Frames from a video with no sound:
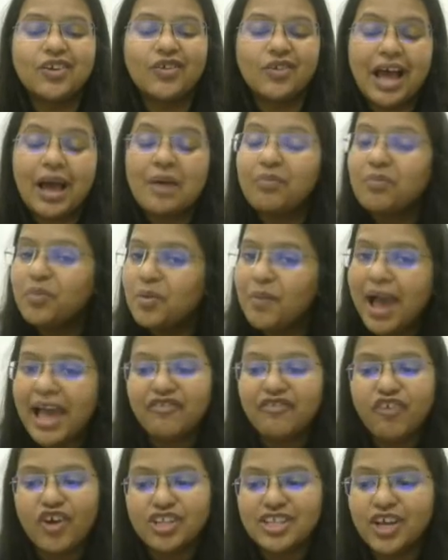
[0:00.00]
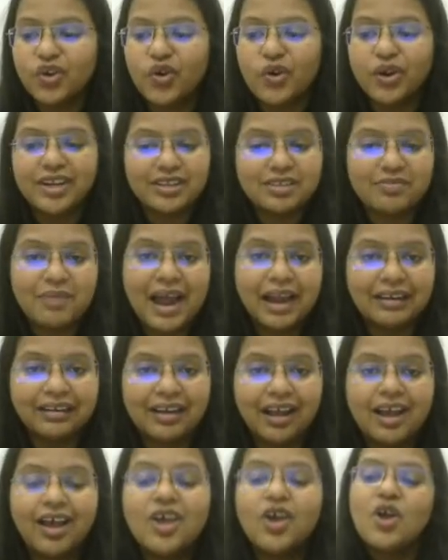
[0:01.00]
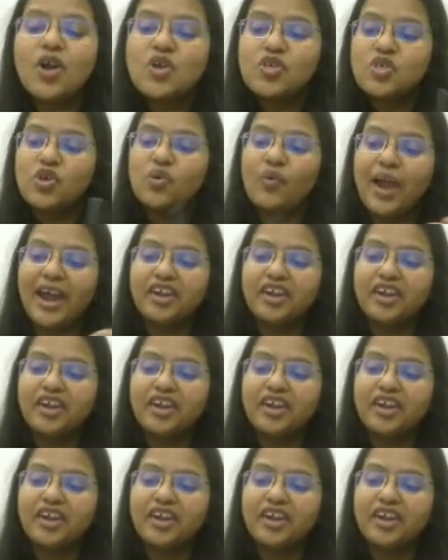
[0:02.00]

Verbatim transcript: आर मोबाइल फोन्स आर गोइंग स्मार्ट ना सो वाई